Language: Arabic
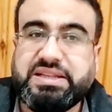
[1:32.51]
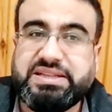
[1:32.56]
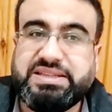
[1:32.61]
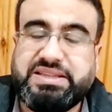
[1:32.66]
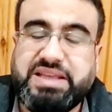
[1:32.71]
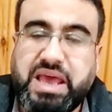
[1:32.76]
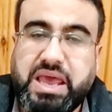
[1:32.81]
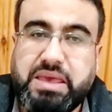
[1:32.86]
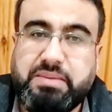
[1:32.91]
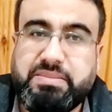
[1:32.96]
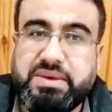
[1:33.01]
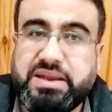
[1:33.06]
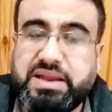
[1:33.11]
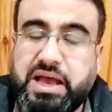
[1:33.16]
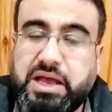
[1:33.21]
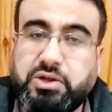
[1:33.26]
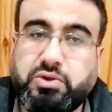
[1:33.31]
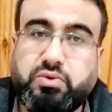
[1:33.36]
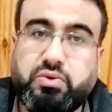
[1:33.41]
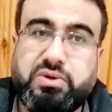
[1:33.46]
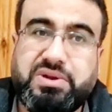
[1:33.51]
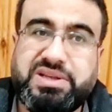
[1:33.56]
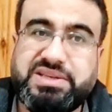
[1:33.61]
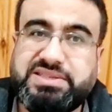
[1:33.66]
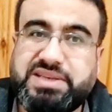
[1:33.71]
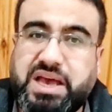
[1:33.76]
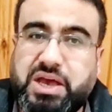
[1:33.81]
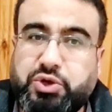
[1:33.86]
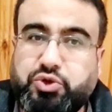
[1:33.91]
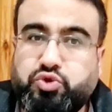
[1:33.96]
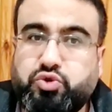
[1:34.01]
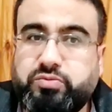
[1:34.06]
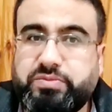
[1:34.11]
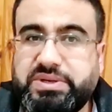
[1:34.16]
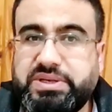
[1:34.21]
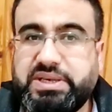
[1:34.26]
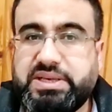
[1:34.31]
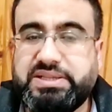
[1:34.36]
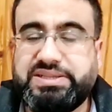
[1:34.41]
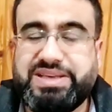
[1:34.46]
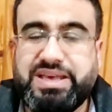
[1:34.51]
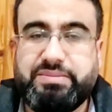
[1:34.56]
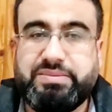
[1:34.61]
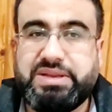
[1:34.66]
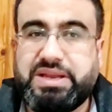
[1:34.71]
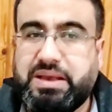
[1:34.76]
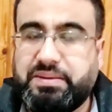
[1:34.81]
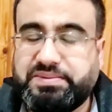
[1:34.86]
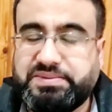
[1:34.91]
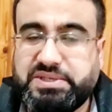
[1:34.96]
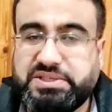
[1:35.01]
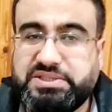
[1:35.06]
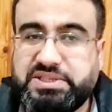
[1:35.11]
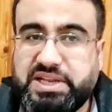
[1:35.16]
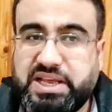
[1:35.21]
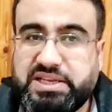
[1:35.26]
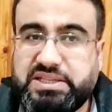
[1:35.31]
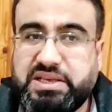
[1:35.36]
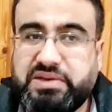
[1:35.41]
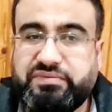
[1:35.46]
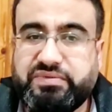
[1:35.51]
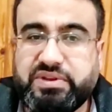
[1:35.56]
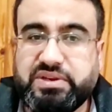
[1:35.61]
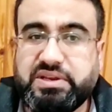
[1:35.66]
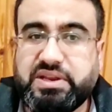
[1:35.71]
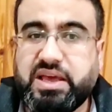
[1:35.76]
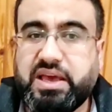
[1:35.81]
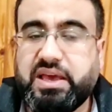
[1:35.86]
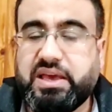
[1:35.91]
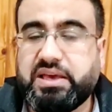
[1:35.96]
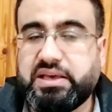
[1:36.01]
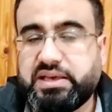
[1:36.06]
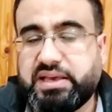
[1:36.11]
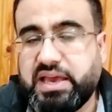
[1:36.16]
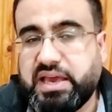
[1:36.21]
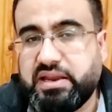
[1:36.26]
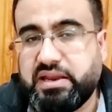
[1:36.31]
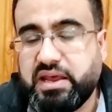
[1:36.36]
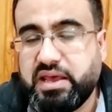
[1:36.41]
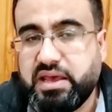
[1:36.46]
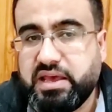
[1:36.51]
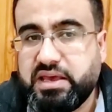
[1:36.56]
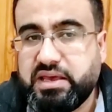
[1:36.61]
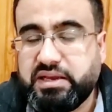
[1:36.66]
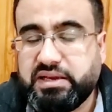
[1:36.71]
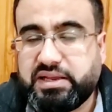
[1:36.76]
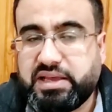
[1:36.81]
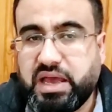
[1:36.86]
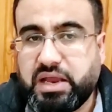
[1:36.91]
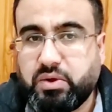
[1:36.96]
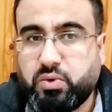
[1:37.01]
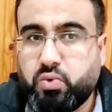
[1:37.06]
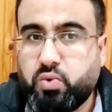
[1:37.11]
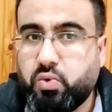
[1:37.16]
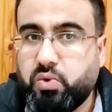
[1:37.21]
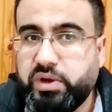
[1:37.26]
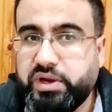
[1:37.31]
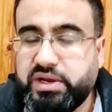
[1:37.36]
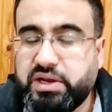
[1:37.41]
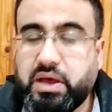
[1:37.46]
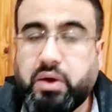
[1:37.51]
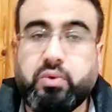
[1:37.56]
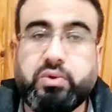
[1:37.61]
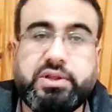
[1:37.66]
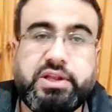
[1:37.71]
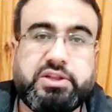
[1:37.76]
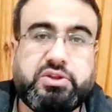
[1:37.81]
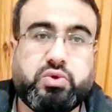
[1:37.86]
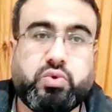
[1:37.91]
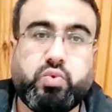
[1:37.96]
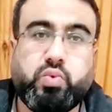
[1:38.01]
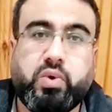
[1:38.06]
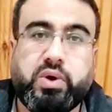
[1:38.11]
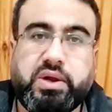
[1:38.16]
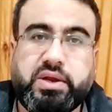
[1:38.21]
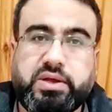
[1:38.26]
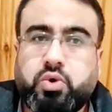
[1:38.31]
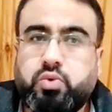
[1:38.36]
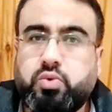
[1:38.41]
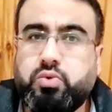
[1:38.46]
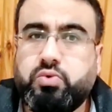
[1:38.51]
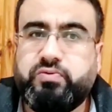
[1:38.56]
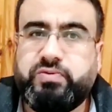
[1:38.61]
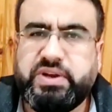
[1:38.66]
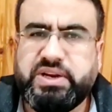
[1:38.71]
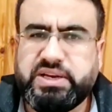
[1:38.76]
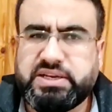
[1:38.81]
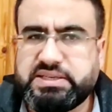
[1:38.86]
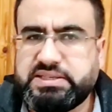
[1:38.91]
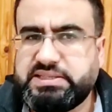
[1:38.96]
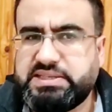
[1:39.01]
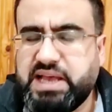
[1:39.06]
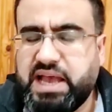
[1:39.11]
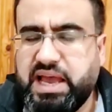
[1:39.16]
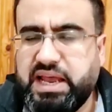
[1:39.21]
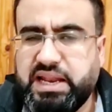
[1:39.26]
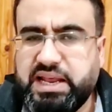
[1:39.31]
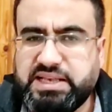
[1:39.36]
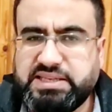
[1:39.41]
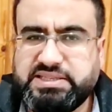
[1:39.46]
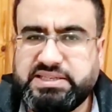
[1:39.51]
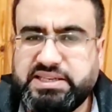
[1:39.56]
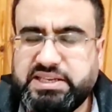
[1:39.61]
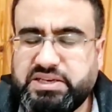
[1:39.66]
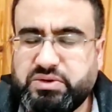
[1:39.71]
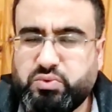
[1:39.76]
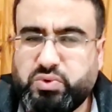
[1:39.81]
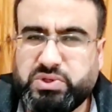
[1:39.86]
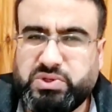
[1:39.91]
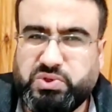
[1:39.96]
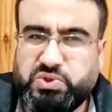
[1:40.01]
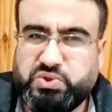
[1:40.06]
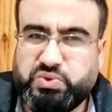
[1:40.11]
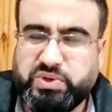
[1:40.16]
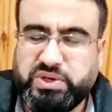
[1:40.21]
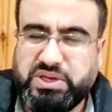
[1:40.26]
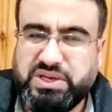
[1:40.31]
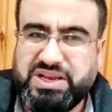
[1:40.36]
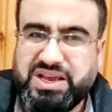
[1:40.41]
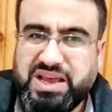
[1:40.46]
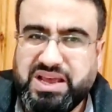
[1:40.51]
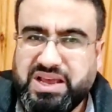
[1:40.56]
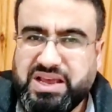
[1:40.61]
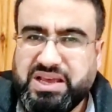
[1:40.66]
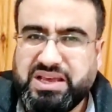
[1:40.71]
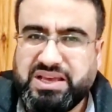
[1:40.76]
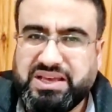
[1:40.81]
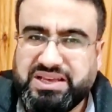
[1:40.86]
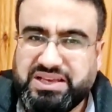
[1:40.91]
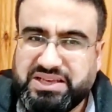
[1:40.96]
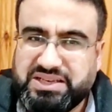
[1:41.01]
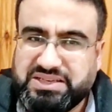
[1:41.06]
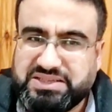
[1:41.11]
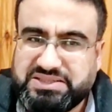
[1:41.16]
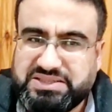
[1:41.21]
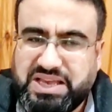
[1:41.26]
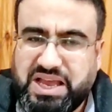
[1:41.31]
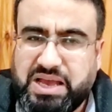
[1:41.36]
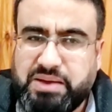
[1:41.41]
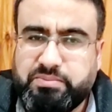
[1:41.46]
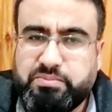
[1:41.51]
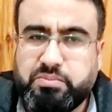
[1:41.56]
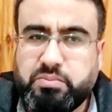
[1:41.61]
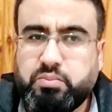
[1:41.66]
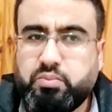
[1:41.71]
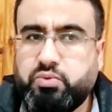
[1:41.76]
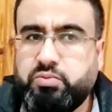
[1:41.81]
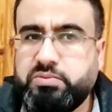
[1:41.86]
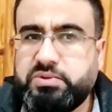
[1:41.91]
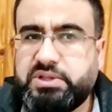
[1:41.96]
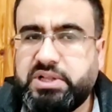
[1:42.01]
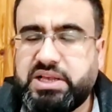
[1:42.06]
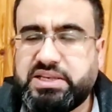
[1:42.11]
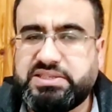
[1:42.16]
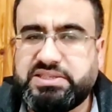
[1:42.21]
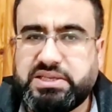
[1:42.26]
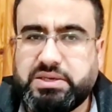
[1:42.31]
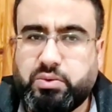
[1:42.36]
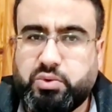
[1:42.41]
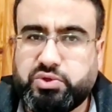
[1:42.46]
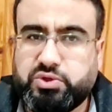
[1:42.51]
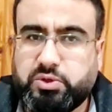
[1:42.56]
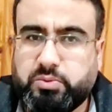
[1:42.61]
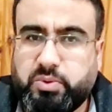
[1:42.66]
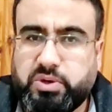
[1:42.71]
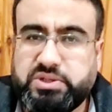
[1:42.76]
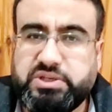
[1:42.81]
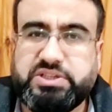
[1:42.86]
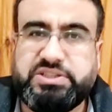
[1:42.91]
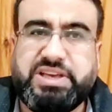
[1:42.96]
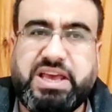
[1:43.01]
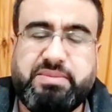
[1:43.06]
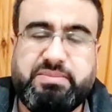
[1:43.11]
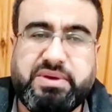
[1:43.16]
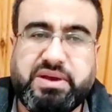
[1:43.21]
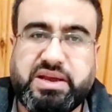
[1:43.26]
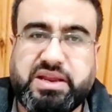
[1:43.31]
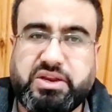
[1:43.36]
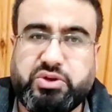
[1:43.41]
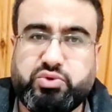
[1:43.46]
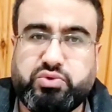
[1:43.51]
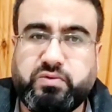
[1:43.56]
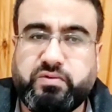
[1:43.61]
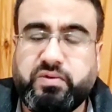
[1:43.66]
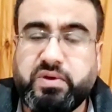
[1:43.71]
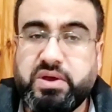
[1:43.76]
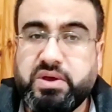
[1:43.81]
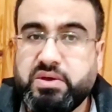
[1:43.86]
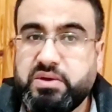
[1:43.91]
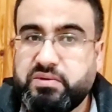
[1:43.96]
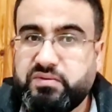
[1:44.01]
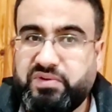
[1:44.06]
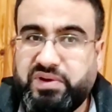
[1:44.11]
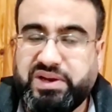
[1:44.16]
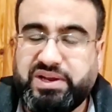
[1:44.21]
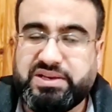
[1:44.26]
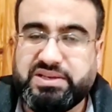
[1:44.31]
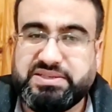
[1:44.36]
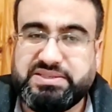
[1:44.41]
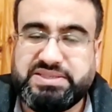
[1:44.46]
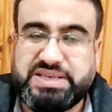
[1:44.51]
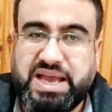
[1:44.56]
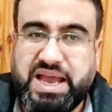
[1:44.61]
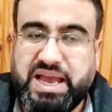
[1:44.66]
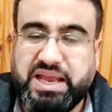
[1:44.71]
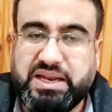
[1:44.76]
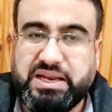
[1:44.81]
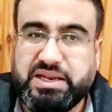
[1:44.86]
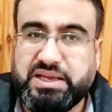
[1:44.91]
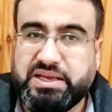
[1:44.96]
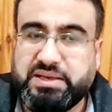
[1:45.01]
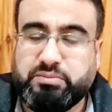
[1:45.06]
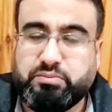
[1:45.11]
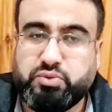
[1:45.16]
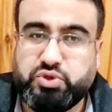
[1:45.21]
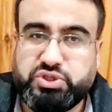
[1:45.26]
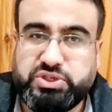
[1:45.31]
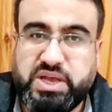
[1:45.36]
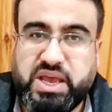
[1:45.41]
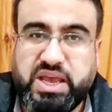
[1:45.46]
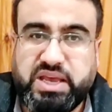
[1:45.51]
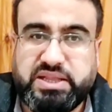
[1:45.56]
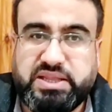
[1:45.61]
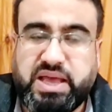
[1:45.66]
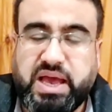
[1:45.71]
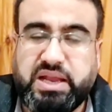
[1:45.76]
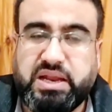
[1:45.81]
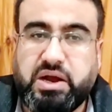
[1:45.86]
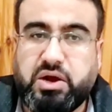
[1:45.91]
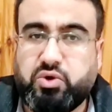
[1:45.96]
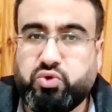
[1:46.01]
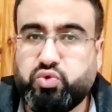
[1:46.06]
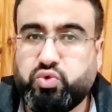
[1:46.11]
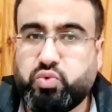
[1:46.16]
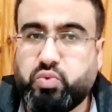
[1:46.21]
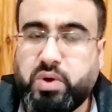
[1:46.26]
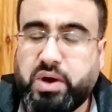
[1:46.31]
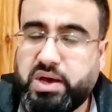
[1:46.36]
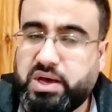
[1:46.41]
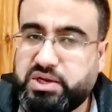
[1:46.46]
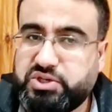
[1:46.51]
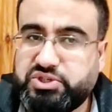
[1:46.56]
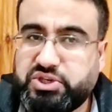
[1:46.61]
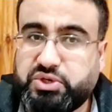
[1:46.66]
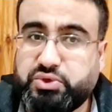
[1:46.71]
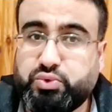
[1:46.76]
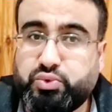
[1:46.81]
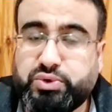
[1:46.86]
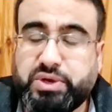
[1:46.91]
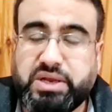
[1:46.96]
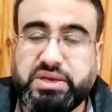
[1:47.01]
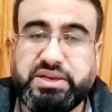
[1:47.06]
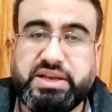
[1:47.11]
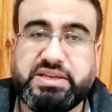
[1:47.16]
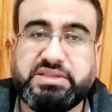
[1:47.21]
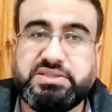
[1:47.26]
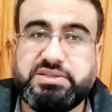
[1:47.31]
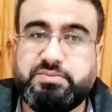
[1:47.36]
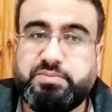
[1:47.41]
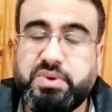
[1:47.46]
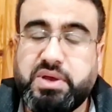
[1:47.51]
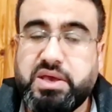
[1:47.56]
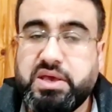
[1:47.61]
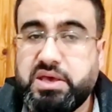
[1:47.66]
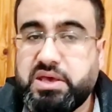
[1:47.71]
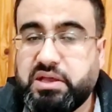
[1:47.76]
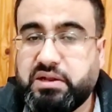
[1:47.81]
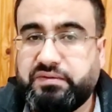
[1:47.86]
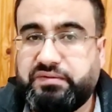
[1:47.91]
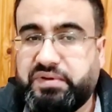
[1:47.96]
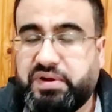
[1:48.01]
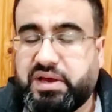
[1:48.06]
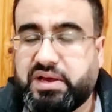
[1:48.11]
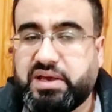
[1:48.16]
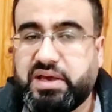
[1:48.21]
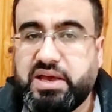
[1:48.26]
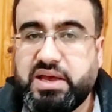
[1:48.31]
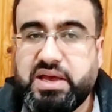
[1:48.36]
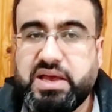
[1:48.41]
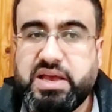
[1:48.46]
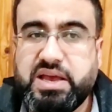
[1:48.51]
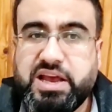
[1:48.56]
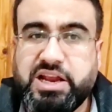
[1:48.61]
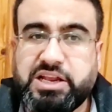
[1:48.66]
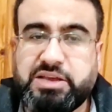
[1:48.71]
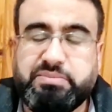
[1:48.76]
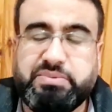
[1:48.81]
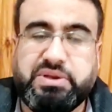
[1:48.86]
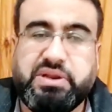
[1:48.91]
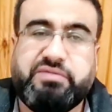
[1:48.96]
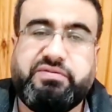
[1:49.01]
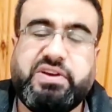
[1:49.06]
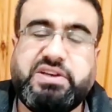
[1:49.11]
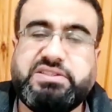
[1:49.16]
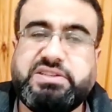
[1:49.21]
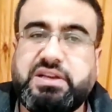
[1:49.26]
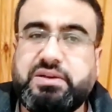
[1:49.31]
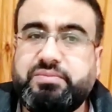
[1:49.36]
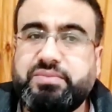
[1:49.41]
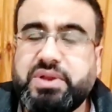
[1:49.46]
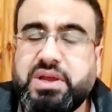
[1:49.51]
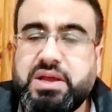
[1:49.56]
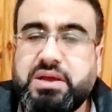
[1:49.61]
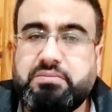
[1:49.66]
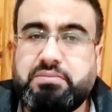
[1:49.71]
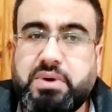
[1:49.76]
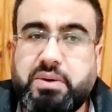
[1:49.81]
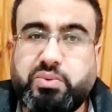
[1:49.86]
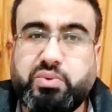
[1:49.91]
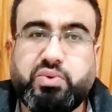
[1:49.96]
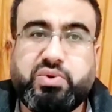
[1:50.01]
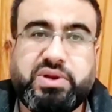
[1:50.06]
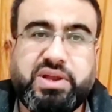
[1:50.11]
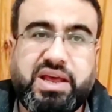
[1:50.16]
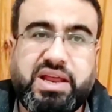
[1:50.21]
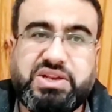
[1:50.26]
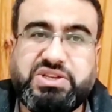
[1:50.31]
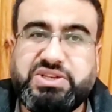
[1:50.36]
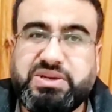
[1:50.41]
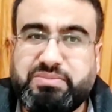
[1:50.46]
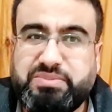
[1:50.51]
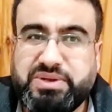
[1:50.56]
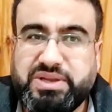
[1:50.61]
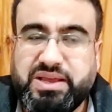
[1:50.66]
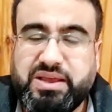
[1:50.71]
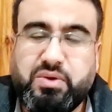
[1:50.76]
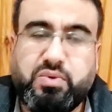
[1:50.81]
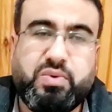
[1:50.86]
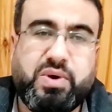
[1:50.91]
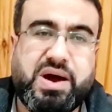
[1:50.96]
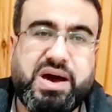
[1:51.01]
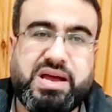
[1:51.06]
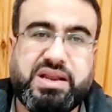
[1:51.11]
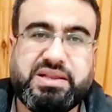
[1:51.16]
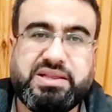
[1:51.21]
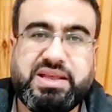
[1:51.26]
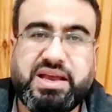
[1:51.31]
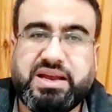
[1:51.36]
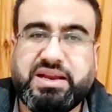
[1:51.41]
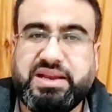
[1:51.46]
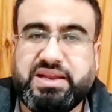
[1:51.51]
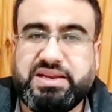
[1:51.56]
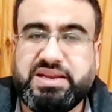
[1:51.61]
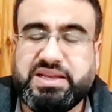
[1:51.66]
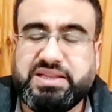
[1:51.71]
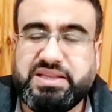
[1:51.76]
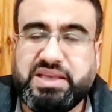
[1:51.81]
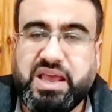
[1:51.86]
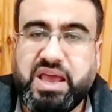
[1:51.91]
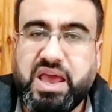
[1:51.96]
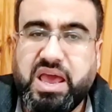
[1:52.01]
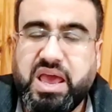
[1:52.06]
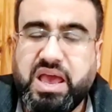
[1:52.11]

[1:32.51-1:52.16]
دائما عنده نزعه هجوميه دائما عم بسجل اهداف ان آه، كان ان كان جولين او ثلاث جوال وفريق الساحل هالسنه وضعه شوي آه، صعب مو مثل السنوات الماضيه دائما كنا نشوف فريق الساحل مجتهد على ارضه وخارج ارضه كان يعذب الفرق الكبيره فاذا مبروك للجبله وهارد لك لنادي